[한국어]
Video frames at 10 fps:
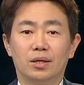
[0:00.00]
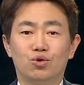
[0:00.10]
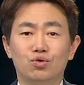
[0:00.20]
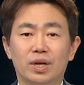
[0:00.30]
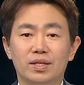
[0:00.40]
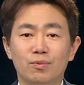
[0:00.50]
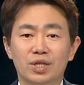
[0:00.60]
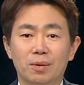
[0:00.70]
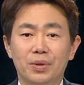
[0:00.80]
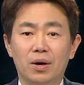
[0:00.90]
중국에서
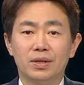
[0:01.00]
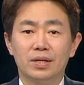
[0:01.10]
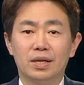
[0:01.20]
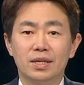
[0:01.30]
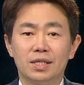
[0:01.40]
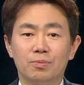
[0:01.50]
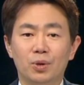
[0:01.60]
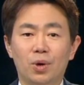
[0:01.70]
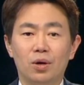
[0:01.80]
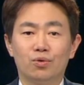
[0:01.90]
붙잡혀 지난해
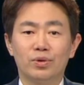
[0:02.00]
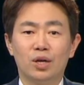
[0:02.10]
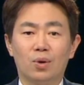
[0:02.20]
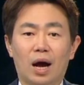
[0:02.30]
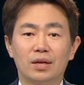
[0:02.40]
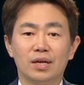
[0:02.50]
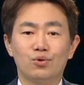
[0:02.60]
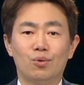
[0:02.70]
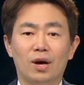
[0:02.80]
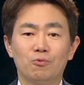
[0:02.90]
12월 국내로 강제
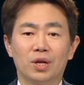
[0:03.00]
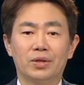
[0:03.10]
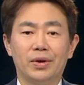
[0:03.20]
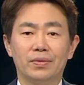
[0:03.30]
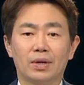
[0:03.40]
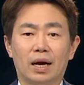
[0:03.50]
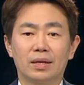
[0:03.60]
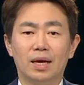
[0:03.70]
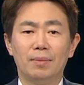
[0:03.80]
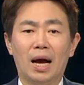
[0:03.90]
송환됐던
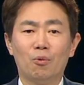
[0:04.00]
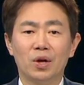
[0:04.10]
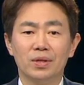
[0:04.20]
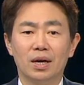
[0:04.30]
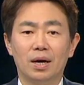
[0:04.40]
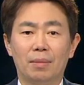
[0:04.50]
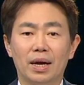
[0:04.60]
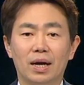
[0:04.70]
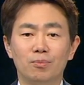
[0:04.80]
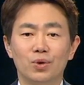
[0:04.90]
강남 학원가
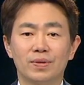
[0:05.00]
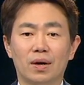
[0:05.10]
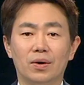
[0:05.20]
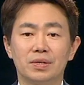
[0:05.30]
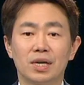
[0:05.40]
마약음료 사건